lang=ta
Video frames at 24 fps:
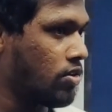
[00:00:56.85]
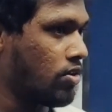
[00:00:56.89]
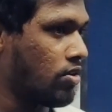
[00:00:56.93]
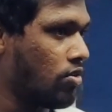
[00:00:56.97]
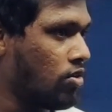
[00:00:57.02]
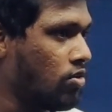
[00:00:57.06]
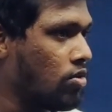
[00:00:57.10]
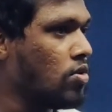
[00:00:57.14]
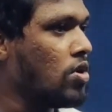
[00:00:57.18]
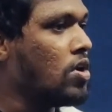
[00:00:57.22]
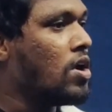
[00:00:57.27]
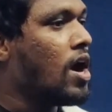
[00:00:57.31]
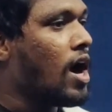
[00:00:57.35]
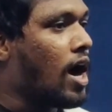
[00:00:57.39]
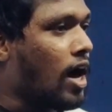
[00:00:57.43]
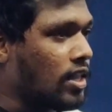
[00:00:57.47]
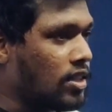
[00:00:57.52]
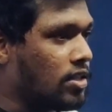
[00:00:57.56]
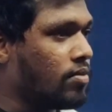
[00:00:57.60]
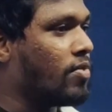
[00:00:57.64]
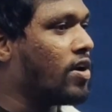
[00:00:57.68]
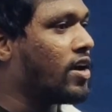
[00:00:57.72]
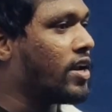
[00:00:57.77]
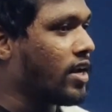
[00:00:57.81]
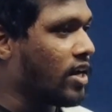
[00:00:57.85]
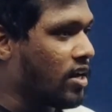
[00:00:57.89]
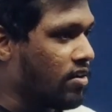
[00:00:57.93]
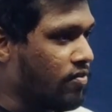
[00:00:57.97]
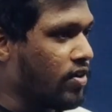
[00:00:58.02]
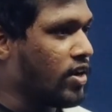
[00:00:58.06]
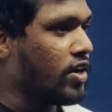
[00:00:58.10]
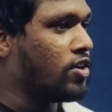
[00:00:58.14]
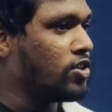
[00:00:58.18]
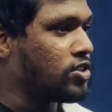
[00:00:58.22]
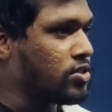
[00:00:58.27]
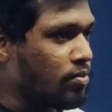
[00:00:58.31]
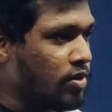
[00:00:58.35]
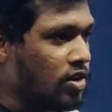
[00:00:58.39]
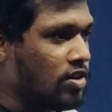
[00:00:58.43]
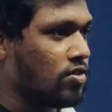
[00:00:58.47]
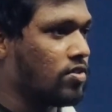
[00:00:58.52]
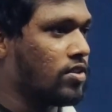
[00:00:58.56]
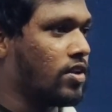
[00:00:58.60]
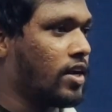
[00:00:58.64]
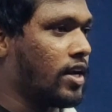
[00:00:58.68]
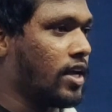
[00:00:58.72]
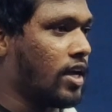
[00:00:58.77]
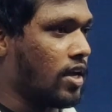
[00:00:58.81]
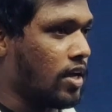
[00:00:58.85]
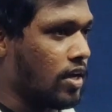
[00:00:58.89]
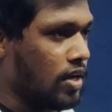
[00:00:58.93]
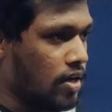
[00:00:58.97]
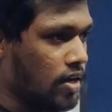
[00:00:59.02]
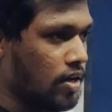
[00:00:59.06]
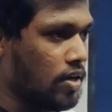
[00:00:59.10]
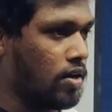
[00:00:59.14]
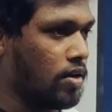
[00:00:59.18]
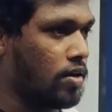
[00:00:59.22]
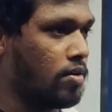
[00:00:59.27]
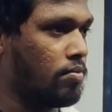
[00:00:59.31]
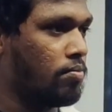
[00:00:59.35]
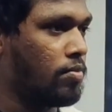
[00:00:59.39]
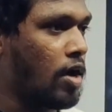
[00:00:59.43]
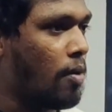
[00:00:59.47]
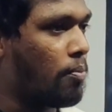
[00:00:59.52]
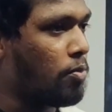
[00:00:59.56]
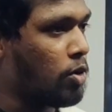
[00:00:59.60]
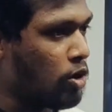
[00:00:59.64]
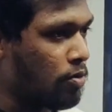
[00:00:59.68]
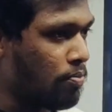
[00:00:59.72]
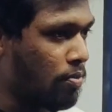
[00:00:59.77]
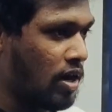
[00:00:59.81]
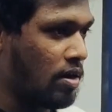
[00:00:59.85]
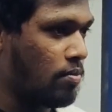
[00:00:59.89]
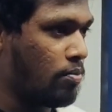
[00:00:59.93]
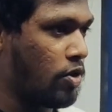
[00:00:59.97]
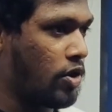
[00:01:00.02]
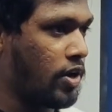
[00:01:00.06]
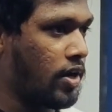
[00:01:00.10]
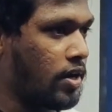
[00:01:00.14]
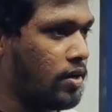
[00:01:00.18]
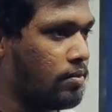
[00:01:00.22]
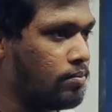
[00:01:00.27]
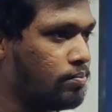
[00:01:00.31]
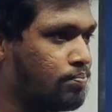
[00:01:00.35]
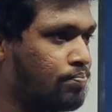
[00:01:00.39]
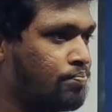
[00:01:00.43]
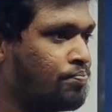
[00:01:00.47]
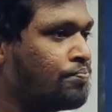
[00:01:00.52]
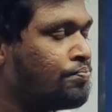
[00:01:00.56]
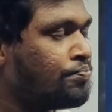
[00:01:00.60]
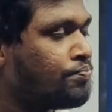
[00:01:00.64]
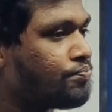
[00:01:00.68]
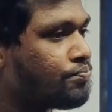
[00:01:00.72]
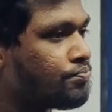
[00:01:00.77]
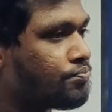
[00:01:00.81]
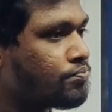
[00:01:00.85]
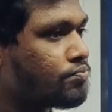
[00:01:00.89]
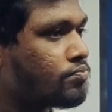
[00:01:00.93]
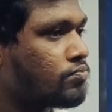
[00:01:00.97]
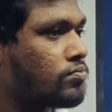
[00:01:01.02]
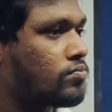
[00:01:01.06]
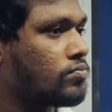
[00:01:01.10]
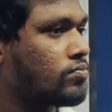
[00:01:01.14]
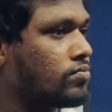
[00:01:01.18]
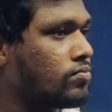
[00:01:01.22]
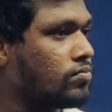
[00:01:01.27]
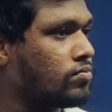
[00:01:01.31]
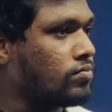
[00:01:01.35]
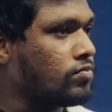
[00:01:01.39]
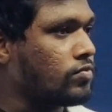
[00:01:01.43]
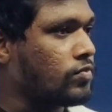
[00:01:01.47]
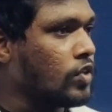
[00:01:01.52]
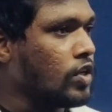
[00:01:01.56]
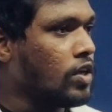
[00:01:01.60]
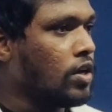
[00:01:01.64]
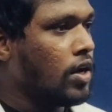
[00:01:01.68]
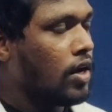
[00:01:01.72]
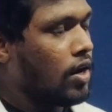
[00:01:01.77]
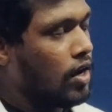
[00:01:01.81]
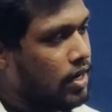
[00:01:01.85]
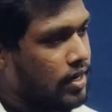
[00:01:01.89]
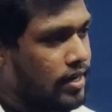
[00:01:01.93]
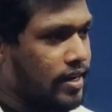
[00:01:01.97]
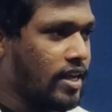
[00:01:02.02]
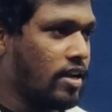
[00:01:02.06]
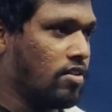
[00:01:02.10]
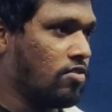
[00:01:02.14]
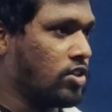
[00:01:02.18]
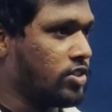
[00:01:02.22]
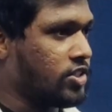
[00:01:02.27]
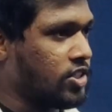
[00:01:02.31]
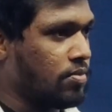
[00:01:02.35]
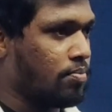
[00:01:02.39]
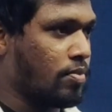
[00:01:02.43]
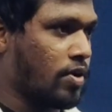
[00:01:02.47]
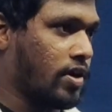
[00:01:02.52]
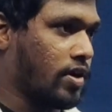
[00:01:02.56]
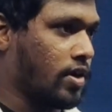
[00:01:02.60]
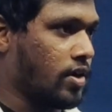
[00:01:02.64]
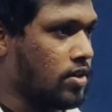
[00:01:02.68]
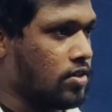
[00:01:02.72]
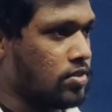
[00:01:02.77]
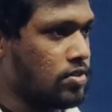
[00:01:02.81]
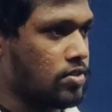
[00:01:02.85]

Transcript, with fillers: இரண்டு பேர் சேர்ந்து இந்த செயலியை உருவாக்கியதாகவும் நமது இந்திய கலாச்சாரத்தின் முக்கிய நிகழ்வுகளை